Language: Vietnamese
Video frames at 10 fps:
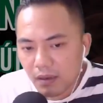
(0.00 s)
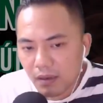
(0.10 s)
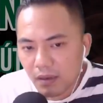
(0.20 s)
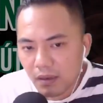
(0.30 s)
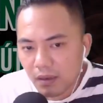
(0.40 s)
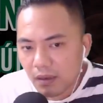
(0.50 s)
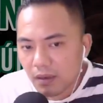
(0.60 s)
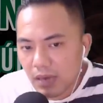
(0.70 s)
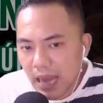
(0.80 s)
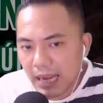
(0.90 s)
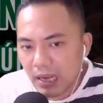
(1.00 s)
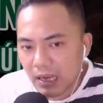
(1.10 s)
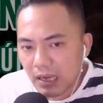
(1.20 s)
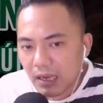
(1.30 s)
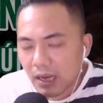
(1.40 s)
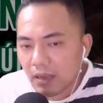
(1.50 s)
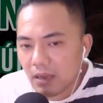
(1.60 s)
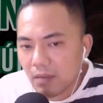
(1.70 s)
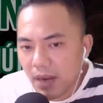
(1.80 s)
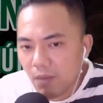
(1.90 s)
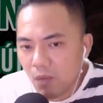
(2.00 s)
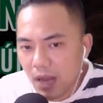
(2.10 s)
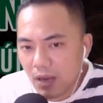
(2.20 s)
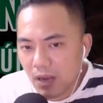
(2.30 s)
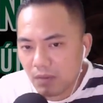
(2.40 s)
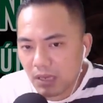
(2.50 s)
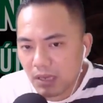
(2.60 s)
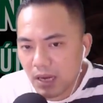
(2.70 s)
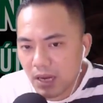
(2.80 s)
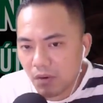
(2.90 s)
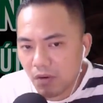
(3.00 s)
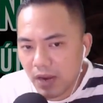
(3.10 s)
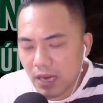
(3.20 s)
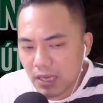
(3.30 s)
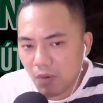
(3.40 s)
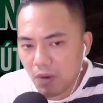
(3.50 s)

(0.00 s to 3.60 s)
Này, cái thứ mà đêm qua các ông nhìn thấy liệu có phải là xấu không?